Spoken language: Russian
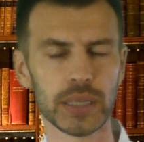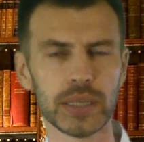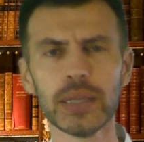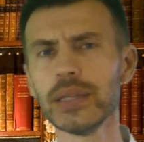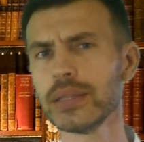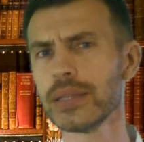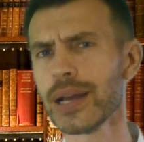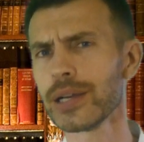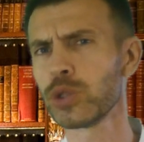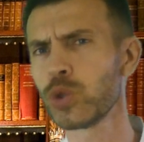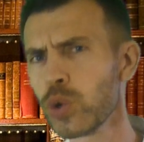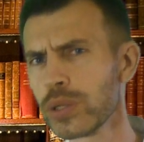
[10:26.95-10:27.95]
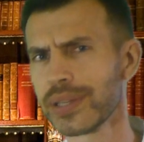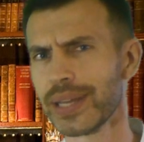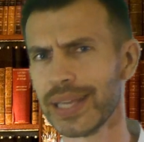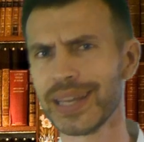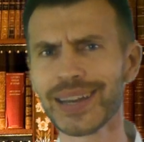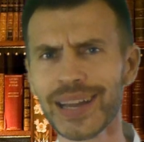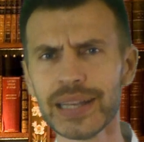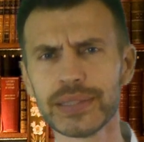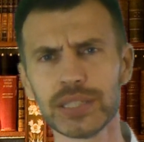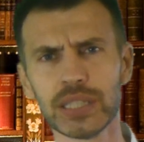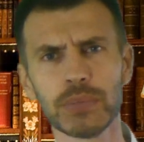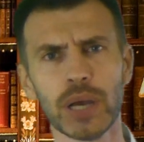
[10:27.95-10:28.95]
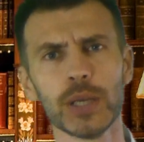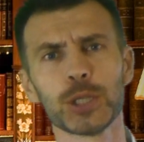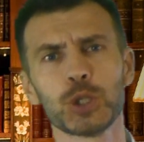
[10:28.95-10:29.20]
или так тонко играет с ним,